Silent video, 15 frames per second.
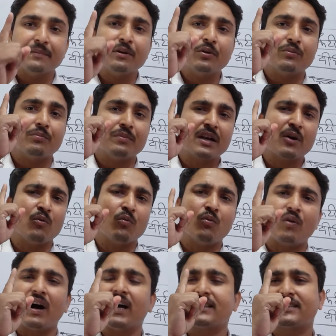ये मैं मेरा
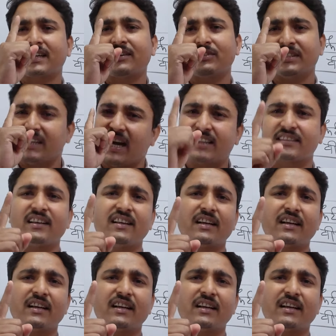वाद कर याद